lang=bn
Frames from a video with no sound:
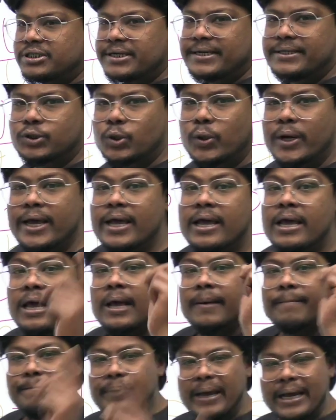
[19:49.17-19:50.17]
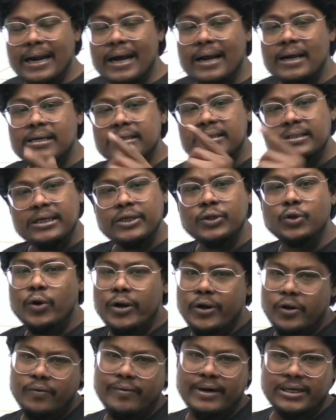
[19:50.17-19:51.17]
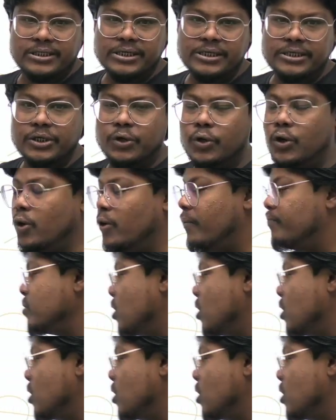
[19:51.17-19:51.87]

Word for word: চেঞ্জ হয়ে বেনারস হিন্দু ইউনিভার্সিটি হলো